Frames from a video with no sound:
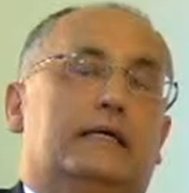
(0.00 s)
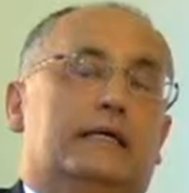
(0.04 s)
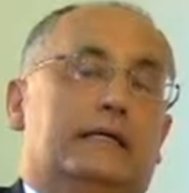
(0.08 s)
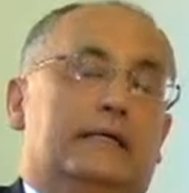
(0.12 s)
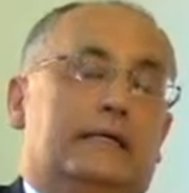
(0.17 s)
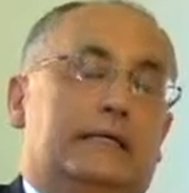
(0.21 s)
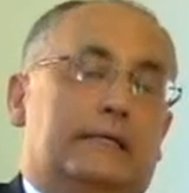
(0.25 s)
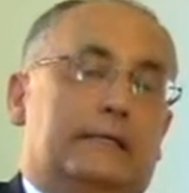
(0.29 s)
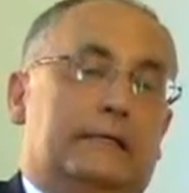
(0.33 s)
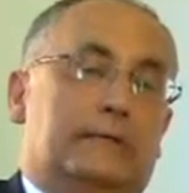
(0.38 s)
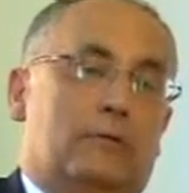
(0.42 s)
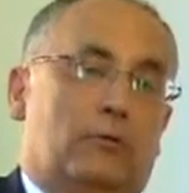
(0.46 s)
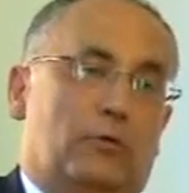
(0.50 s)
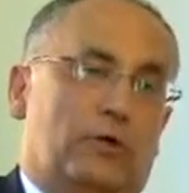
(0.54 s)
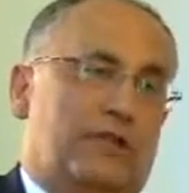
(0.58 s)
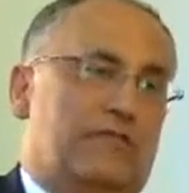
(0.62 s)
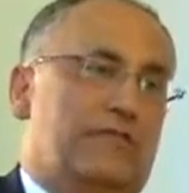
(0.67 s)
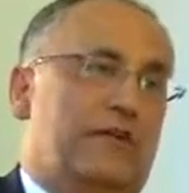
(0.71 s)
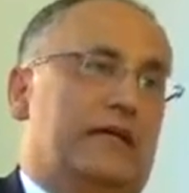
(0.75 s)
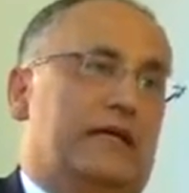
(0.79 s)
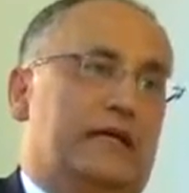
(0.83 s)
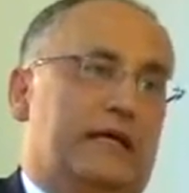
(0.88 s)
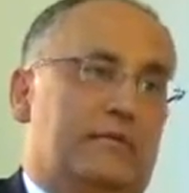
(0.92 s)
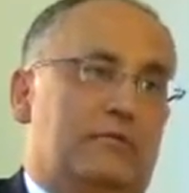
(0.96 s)
Eh,
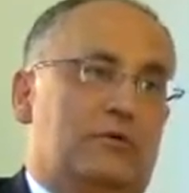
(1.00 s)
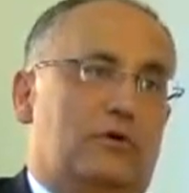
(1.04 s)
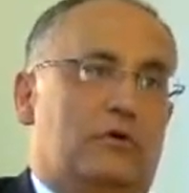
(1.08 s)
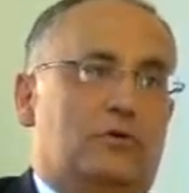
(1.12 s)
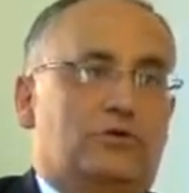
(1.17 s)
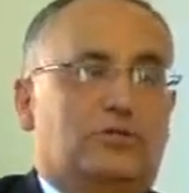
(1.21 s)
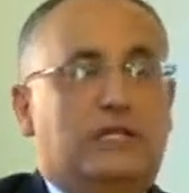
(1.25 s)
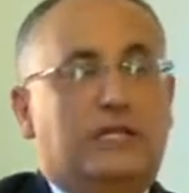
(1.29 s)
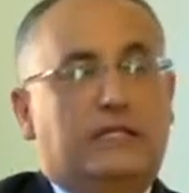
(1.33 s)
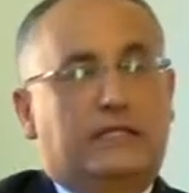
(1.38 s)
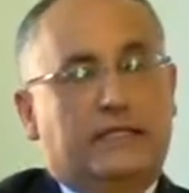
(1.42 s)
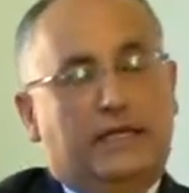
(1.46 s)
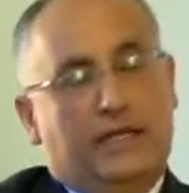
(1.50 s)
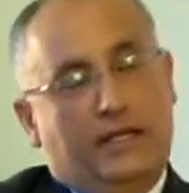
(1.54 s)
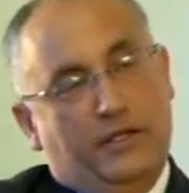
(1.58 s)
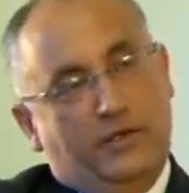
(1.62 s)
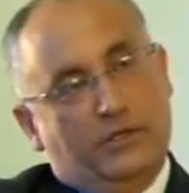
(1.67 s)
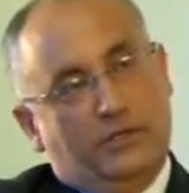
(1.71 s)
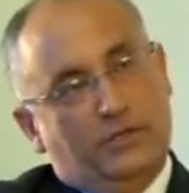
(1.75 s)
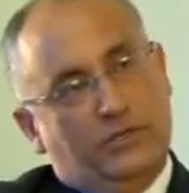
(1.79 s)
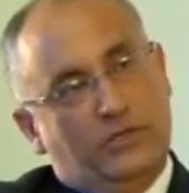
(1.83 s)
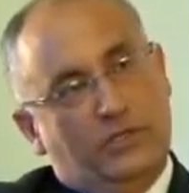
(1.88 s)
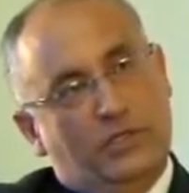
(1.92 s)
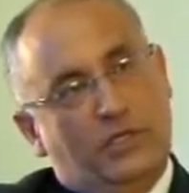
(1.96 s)
unifiquemos los
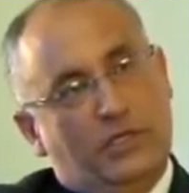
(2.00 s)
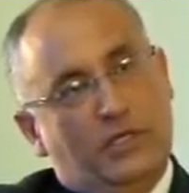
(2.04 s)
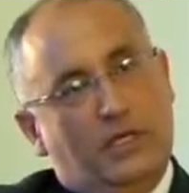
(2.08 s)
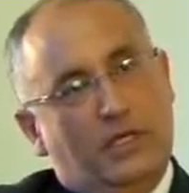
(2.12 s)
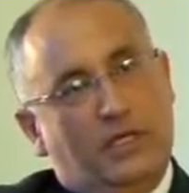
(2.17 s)
criterios